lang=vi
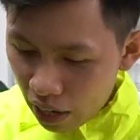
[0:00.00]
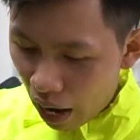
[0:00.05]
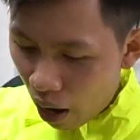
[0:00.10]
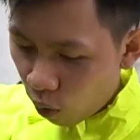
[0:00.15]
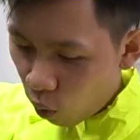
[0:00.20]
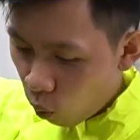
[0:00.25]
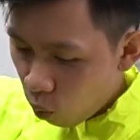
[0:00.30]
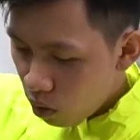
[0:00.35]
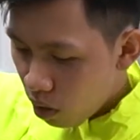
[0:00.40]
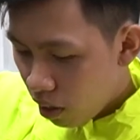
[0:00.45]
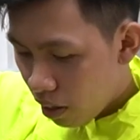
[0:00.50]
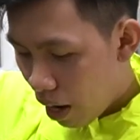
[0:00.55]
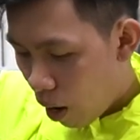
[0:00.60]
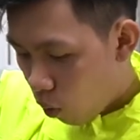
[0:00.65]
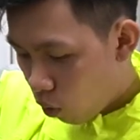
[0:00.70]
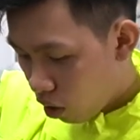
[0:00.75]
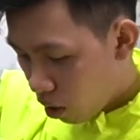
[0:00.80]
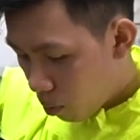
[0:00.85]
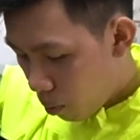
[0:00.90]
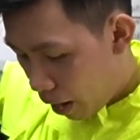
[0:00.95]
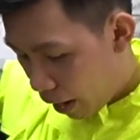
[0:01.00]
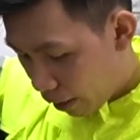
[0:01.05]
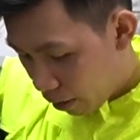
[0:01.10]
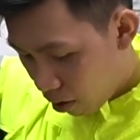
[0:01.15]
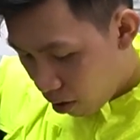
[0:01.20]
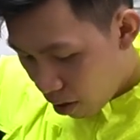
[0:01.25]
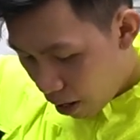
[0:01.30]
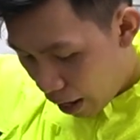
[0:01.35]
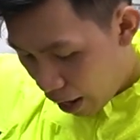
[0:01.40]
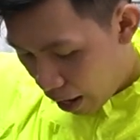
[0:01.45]
nào cũng như nhau thôi các bạn,
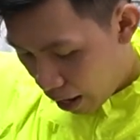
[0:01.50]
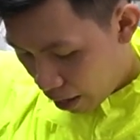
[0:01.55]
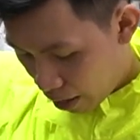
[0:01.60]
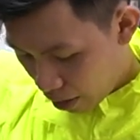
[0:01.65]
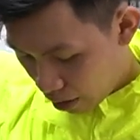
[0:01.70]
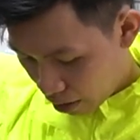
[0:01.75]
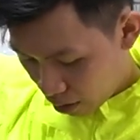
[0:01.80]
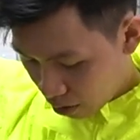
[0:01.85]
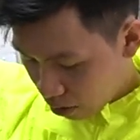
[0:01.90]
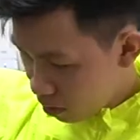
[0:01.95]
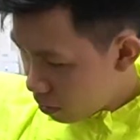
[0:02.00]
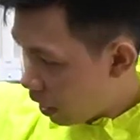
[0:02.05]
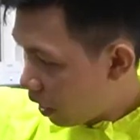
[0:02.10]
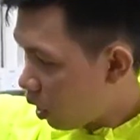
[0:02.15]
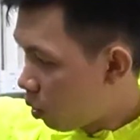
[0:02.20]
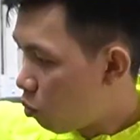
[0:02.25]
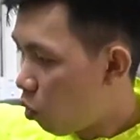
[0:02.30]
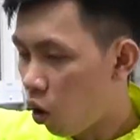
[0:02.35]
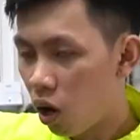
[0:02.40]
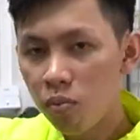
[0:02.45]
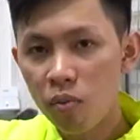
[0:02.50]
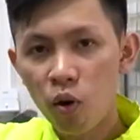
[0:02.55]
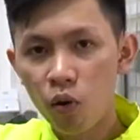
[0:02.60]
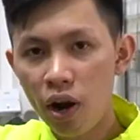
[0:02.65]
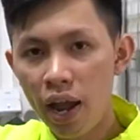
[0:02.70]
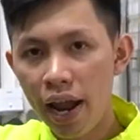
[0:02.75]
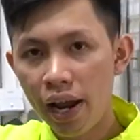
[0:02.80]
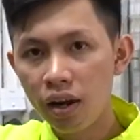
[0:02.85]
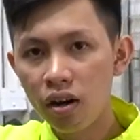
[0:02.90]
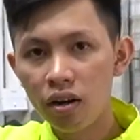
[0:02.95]
đó là nó chỉ có một cái màu
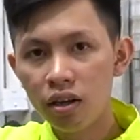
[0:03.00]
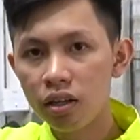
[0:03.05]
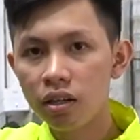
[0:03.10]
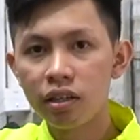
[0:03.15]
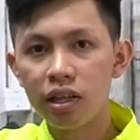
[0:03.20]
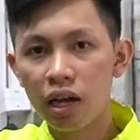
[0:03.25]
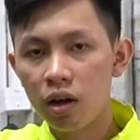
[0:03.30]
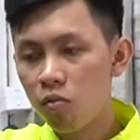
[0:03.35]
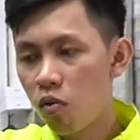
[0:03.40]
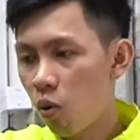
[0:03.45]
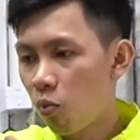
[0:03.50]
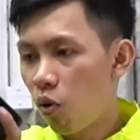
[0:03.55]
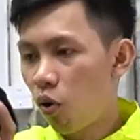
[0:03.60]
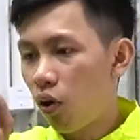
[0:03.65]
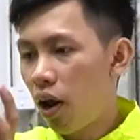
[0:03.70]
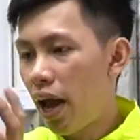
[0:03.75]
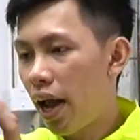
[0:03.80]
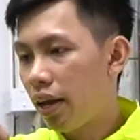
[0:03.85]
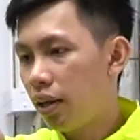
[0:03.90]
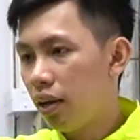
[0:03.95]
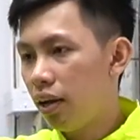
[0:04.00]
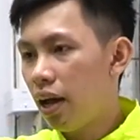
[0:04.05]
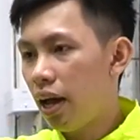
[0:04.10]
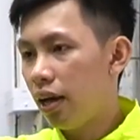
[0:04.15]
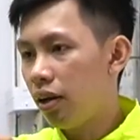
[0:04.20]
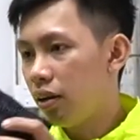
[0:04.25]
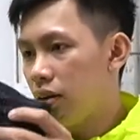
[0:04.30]
đen thôi, chỉ có một màu đen như thế này